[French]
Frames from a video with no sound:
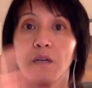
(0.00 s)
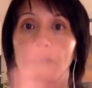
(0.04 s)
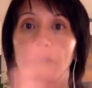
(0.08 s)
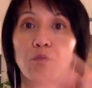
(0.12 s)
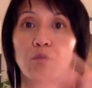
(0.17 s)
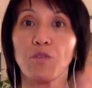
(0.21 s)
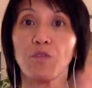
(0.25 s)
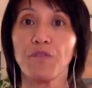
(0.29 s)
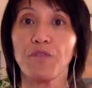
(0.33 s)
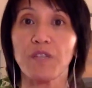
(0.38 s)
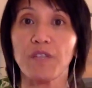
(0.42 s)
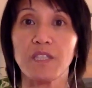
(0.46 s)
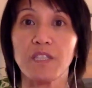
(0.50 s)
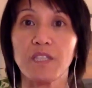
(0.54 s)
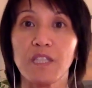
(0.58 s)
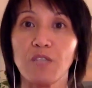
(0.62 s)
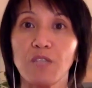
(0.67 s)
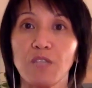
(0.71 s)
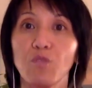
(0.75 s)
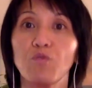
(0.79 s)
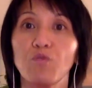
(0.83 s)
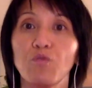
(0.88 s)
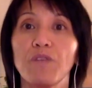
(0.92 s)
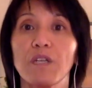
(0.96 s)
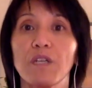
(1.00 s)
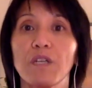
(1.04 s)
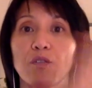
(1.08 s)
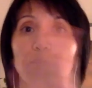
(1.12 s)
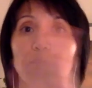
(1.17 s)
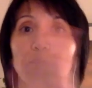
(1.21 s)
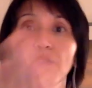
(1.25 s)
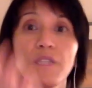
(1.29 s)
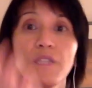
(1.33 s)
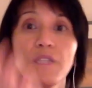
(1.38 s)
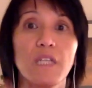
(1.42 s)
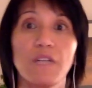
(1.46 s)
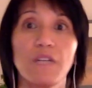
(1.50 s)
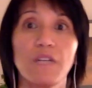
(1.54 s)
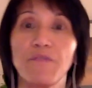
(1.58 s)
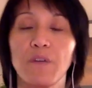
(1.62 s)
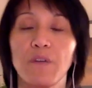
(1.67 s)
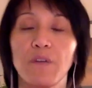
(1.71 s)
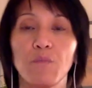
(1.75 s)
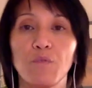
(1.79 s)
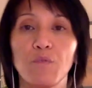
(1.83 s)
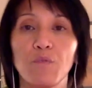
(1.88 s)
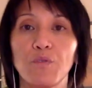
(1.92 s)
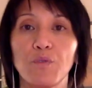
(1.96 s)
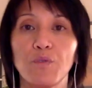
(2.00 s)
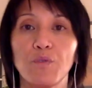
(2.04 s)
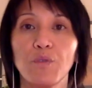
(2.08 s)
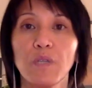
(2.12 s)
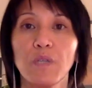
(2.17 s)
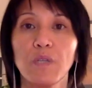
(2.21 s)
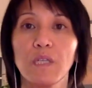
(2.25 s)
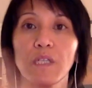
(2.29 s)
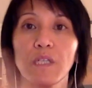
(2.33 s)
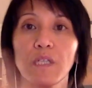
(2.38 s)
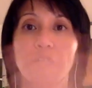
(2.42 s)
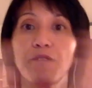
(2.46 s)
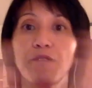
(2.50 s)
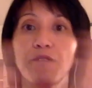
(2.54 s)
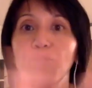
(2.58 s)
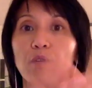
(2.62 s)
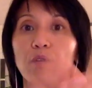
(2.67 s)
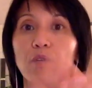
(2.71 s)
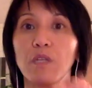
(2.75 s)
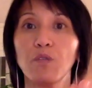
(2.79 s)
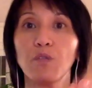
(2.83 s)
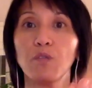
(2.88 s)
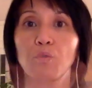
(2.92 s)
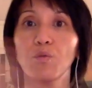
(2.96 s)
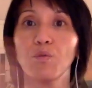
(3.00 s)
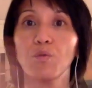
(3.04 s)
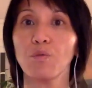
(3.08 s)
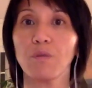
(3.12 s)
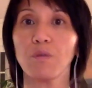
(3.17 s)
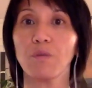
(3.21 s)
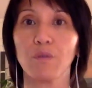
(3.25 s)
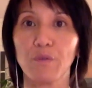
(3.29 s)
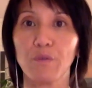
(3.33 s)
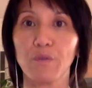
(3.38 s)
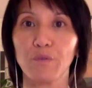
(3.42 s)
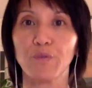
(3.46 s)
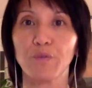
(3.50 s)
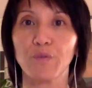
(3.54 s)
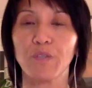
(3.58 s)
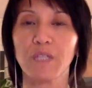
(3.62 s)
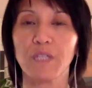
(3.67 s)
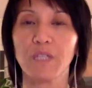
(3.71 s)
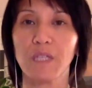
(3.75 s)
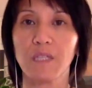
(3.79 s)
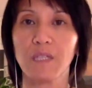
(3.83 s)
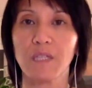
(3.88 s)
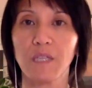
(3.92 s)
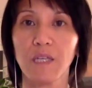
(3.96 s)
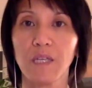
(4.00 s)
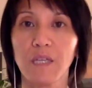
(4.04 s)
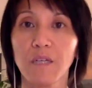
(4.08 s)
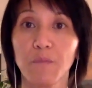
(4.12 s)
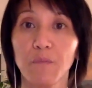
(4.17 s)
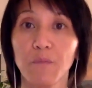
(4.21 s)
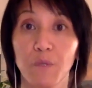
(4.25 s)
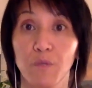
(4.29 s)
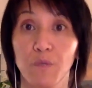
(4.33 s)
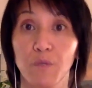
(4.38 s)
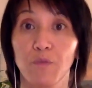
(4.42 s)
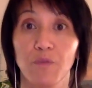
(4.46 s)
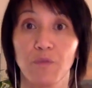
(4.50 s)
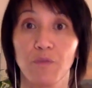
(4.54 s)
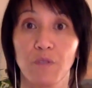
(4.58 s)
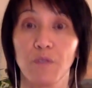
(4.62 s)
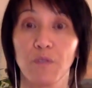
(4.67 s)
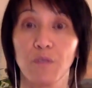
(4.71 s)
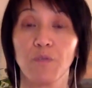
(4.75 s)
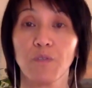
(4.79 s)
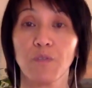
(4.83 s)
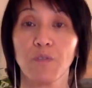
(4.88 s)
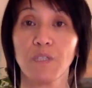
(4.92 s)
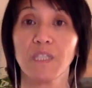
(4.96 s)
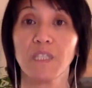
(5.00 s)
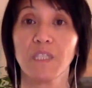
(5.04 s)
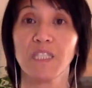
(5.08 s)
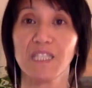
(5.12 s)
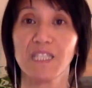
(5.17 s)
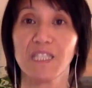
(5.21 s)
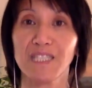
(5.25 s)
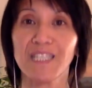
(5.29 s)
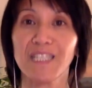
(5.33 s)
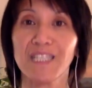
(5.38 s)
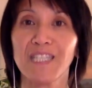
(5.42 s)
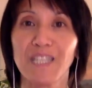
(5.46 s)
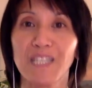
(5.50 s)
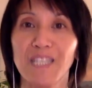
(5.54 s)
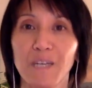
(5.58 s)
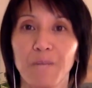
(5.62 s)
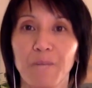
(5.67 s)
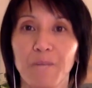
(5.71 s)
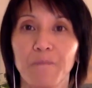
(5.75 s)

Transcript: L'autre facette de l'ouverture, c'est la fermeture et qu'il faut les deux euh, sur cette terre, parce que de toute façon, c'est ce qui est.